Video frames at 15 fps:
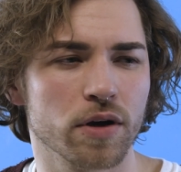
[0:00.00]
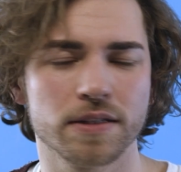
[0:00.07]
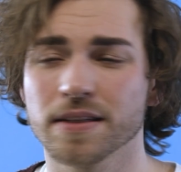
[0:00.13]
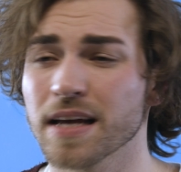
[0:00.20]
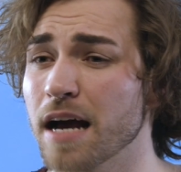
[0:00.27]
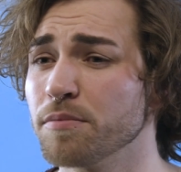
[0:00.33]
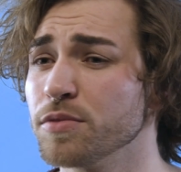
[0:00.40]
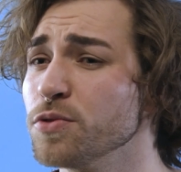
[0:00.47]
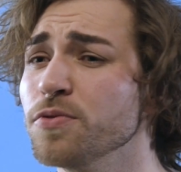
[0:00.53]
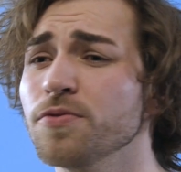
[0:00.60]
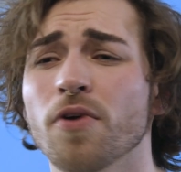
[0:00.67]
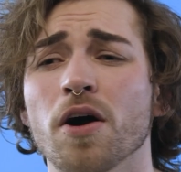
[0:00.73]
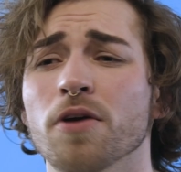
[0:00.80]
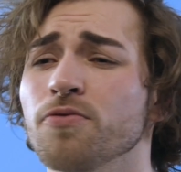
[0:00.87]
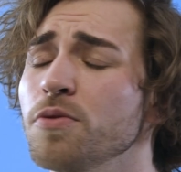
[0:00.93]
Und es kamen
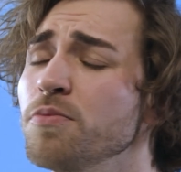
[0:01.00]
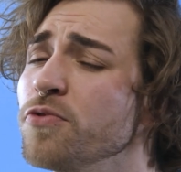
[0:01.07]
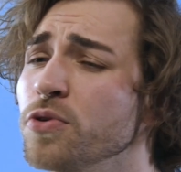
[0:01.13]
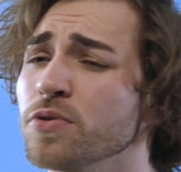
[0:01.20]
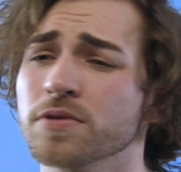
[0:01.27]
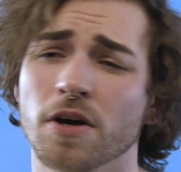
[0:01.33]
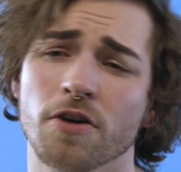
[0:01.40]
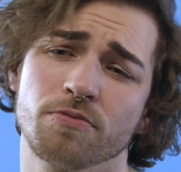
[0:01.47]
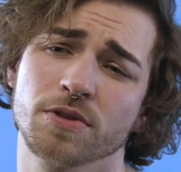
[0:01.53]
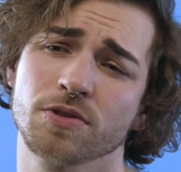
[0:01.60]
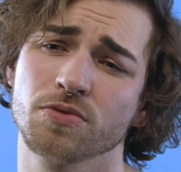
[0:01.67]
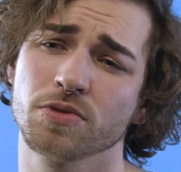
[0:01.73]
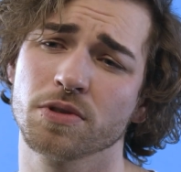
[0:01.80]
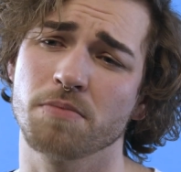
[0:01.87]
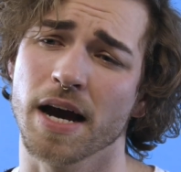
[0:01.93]
sofort fünf Jungs auf
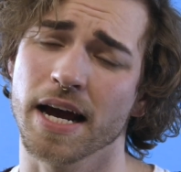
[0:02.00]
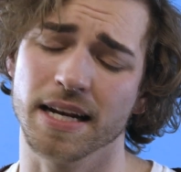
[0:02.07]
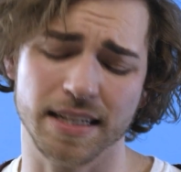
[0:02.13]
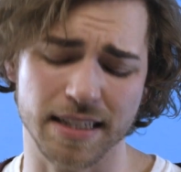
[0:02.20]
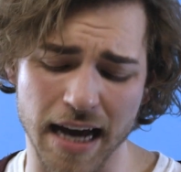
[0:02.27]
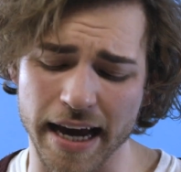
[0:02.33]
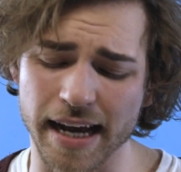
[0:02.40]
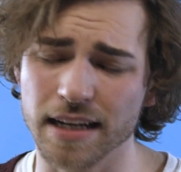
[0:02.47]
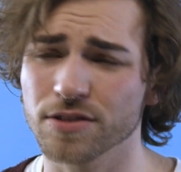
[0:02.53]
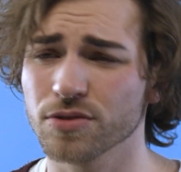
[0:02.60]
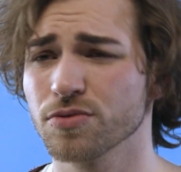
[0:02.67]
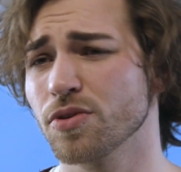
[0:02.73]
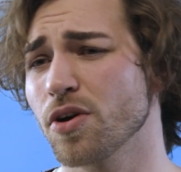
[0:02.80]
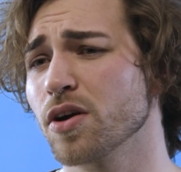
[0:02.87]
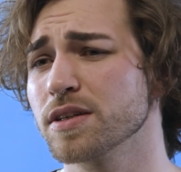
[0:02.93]
mich zu und meinten, geil,
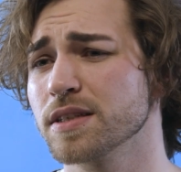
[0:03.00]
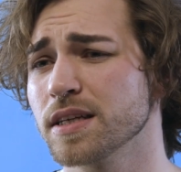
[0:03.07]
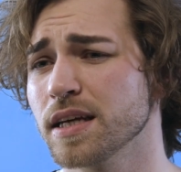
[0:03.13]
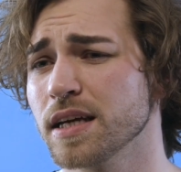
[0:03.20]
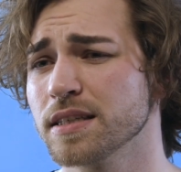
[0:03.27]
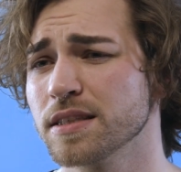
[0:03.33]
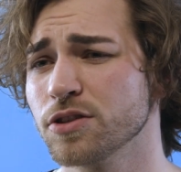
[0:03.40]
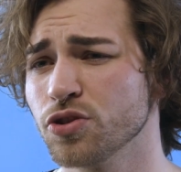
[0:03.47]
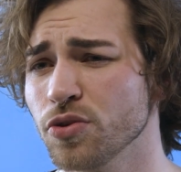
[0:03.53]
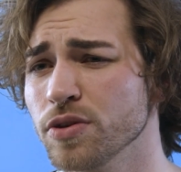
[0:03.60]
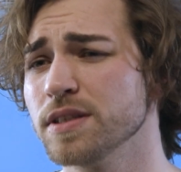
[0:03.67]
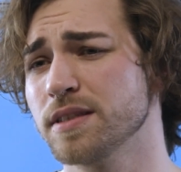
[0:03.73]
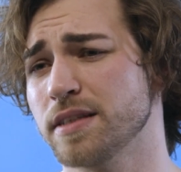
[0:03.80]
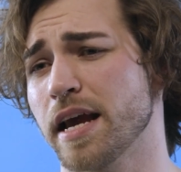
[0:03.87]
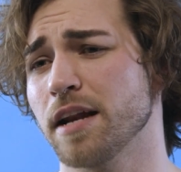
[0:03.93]
dass du einen Rock trägst,
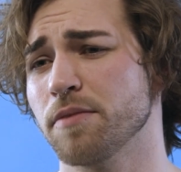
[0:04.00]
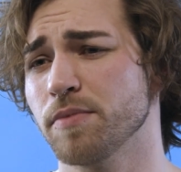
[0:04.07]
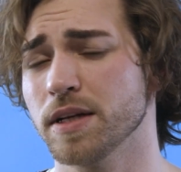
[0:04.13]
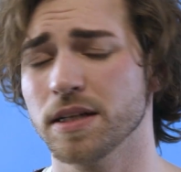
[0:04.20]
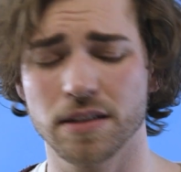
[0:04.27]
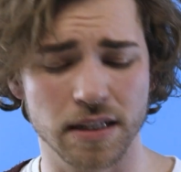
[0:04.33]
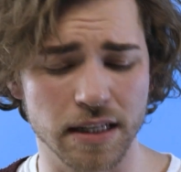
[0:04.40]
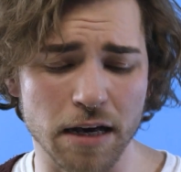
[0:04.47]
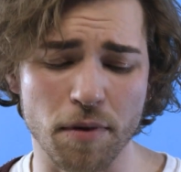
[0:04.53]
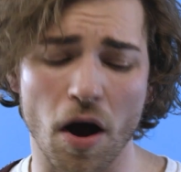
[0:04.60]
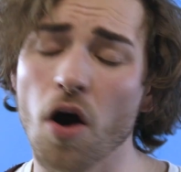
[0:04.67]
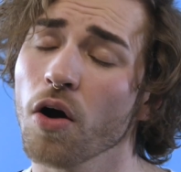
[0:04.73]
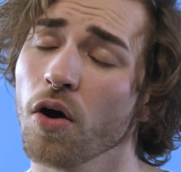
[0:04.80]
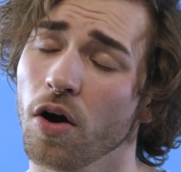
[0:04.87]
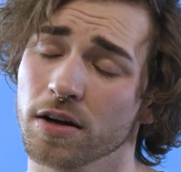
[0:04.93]
schönes Statement. Ich
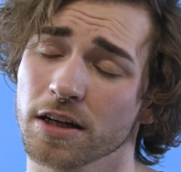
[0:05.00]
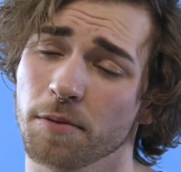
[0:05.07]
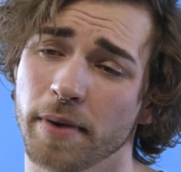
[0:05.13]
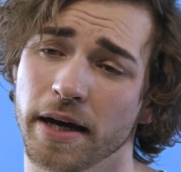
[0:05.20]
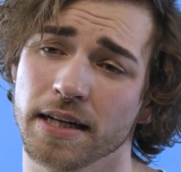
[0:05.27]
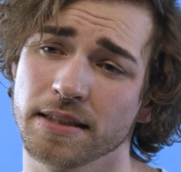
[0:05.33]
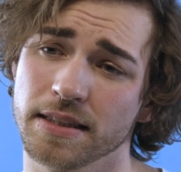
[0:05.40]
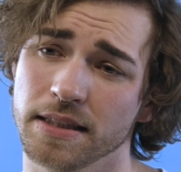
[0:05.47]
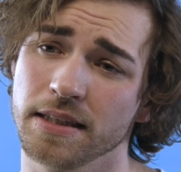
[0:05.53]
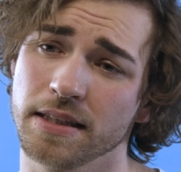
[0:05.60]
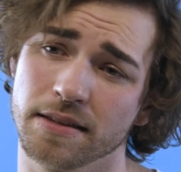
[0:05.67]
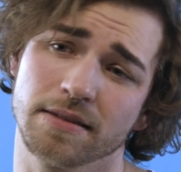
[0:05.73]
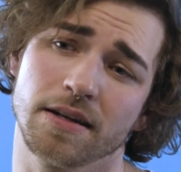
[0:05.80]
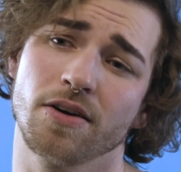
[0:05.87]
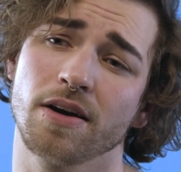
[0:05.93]
habe auch einen Rock dabei, den ziehe
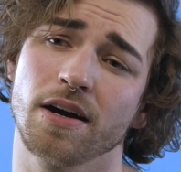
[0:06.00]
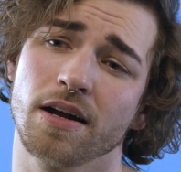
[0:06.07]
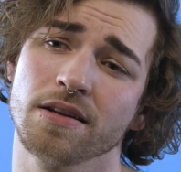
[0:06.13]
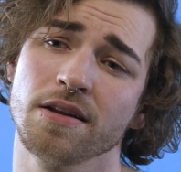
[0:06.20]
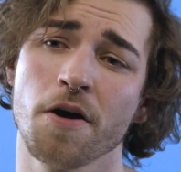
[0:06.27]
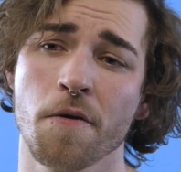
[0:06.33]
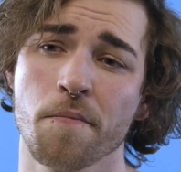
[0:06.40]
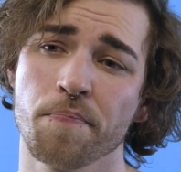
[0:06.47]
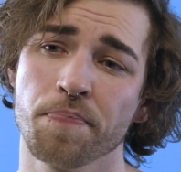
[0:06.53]
ich jetzt auch an.